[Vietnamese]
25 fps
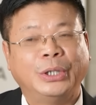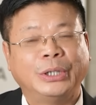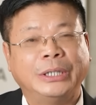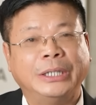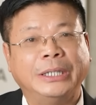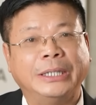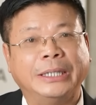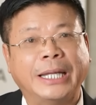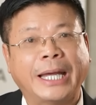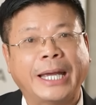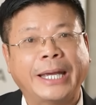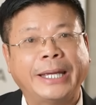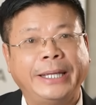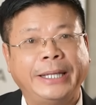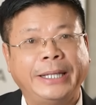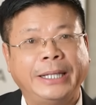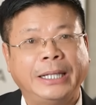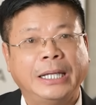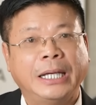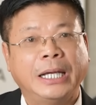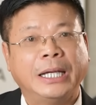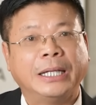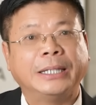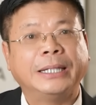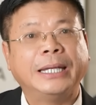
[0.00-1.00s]
Thì nay
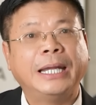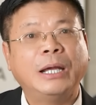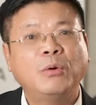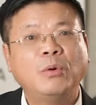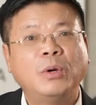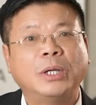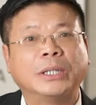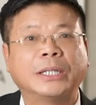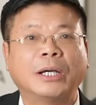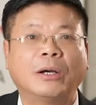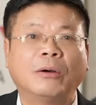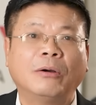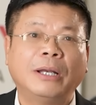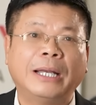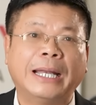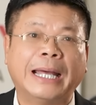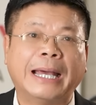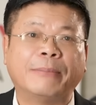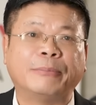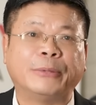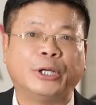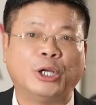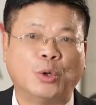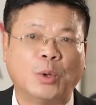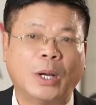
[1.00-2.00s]
nếu người ta có
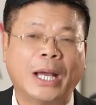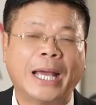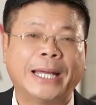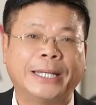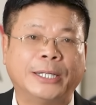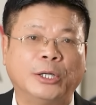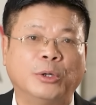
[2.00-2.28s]
làm điều A,